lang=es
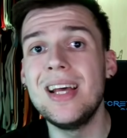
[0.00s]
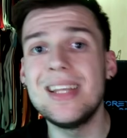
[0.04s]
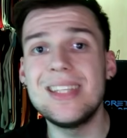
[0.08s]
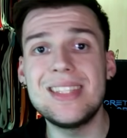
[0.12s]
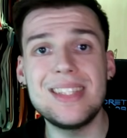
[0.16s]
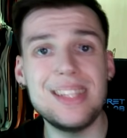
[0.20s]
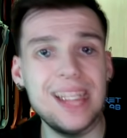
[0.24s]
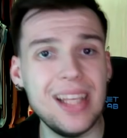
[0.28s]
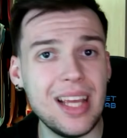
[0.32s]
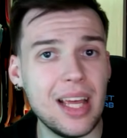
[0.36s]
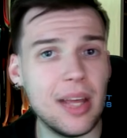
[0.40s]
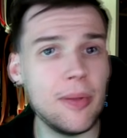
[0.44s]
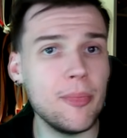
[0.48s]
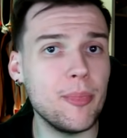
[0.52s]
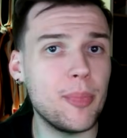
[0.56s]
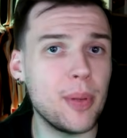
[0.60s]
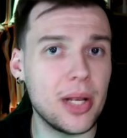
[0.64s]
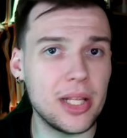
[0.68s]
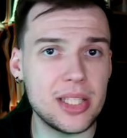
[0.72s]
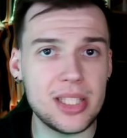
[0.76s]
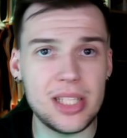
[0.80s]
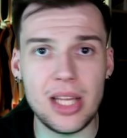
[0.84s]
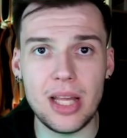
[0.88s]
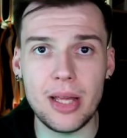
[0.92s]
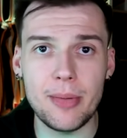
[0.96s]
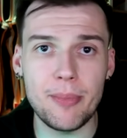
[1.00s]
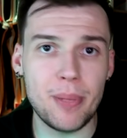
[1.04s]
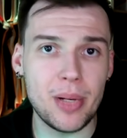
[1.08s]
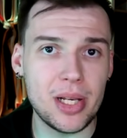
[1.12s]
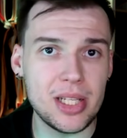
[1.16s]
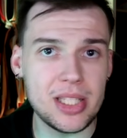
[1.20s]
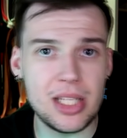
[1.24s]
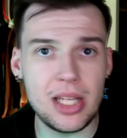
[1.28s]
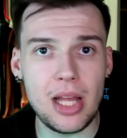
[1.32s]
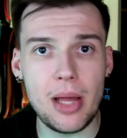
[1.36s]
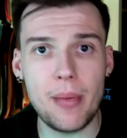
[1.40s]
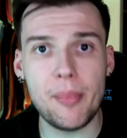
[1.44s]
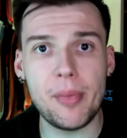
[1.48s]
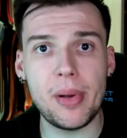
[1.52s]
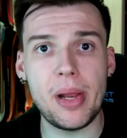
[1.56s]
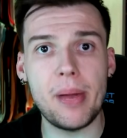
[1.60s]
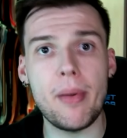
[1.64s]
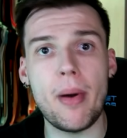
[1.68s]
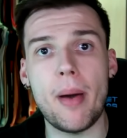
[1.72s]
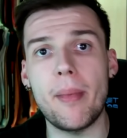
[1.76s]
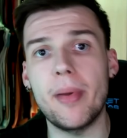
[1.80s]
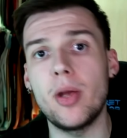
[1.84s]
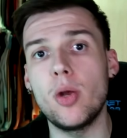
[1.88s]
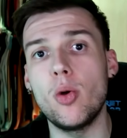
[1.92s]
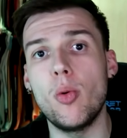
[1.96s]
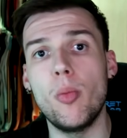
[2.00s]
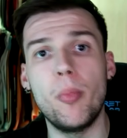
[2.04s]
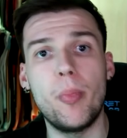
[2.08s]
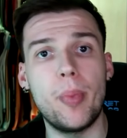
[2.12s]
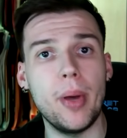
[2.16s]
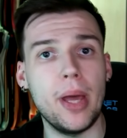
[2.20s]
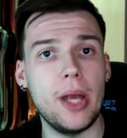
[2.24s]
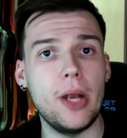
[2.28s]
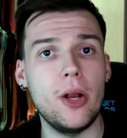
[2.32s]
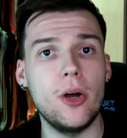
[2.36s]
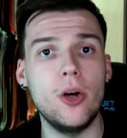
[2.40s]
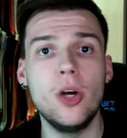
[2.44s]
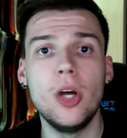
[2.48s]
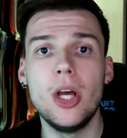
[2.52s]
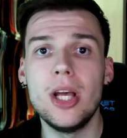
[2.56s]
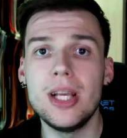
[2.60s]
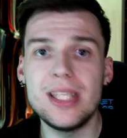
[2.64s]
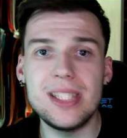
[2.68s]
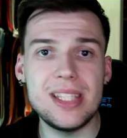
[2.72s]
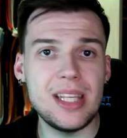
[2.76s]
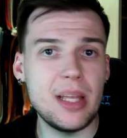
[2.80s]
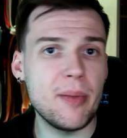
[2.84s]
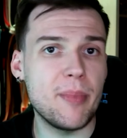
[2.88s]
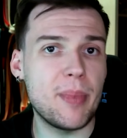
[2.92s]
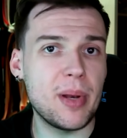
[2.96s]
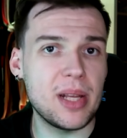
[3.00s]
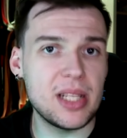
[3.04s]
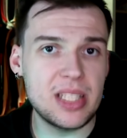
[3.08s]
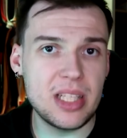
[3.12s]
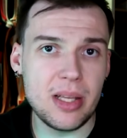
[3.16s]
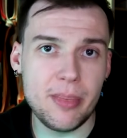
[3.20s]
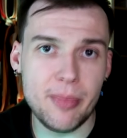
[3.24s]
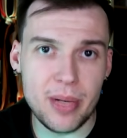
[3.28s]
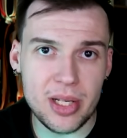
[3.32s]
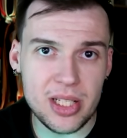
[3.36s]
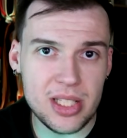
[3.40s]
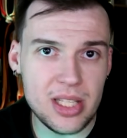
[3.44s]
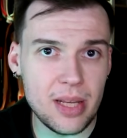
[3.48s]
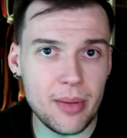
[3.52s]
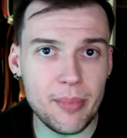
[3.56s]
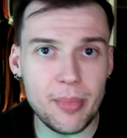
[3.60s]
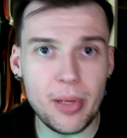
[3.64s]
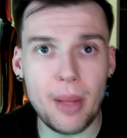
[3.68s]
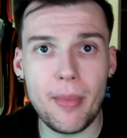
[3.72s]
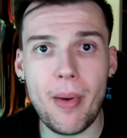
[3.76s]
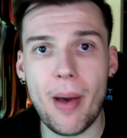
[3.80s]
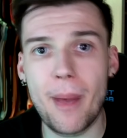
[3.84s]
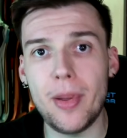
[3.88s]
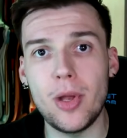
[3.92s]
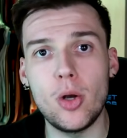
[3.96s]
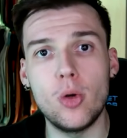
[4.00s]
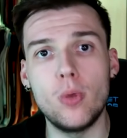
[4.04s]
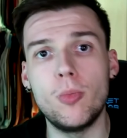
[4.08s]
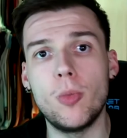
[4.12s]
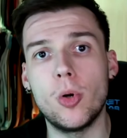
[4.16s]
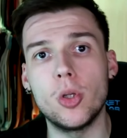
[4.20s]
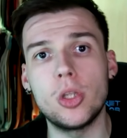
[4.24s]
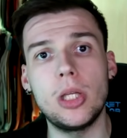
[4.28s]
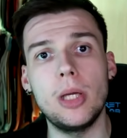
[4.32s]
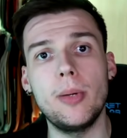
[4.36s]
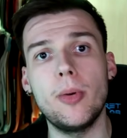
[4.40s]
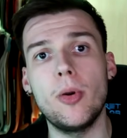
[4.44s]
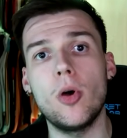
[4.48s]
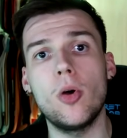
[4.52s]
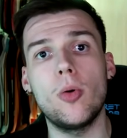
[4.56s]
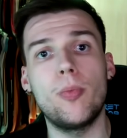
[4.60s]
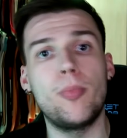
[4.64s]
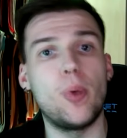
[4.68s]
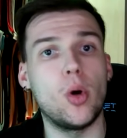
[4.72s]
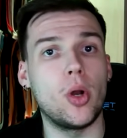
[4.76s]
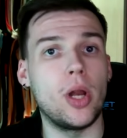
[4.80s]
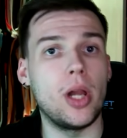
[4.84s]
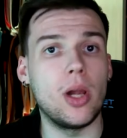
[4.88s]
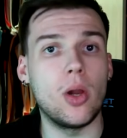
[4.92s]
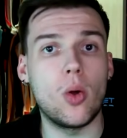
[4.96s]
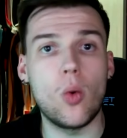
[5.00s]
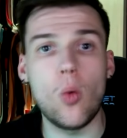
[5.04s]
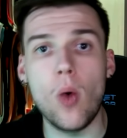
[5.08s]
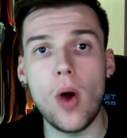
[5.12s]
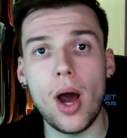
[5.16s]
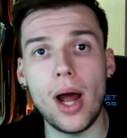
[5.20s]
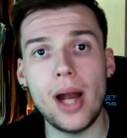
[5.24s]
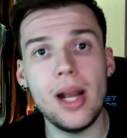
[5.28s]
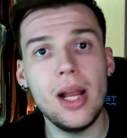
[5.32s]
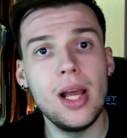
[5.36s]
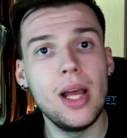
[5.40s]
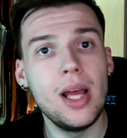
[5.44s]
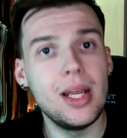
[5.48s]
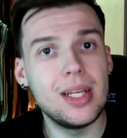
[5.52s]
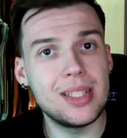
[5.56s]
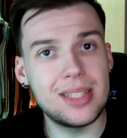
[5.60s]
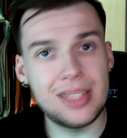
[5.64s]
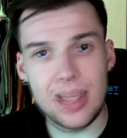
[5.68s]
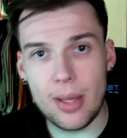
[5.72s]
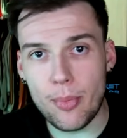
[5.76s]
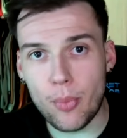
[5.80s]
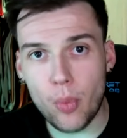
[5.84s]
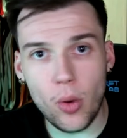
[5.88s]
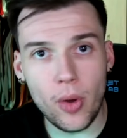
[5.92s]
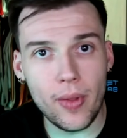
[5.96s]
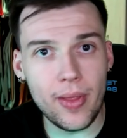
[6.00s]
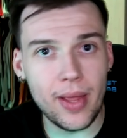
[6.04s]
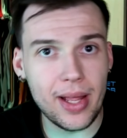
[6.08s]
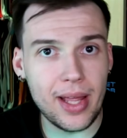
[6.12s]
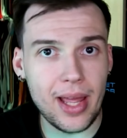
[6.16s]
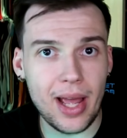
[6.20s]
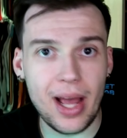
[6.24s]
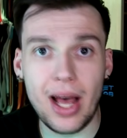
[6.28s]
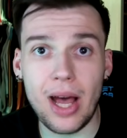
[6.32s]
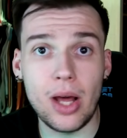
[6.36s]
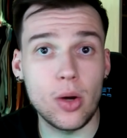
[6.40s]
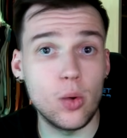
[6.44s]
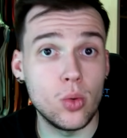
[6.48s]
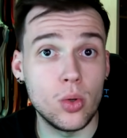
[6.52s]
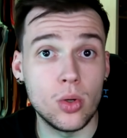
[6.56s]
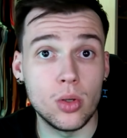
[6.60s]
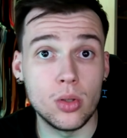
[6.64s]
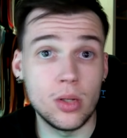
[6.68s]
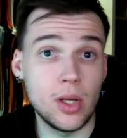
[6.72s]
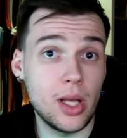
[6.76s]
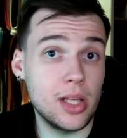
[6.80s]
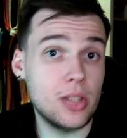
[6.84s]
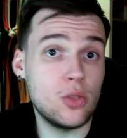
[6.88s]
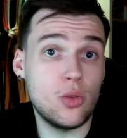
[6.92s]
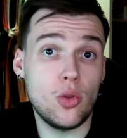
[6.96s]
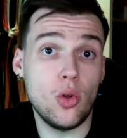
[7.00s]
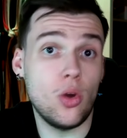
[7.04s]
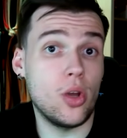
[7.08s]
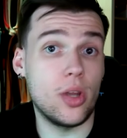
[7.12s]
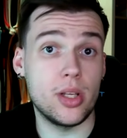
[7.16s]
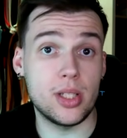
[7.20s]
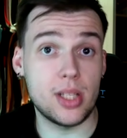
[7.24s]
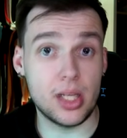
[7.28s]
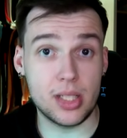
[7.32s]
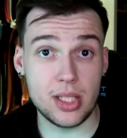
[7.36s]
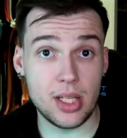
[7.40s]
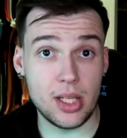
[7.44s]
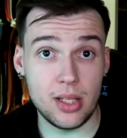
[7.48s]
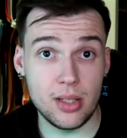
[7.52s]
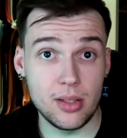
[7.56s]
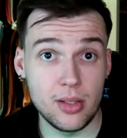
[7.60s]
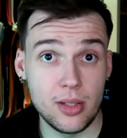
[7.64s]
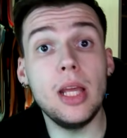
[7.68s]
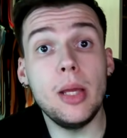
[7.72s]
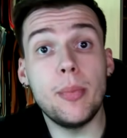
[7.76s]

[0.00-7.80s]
Siempre, siempre, siempre va a haber un pero, siempre, siempre, siempre va a haber un motivo por el cual se puede quejar uno. Esto es así.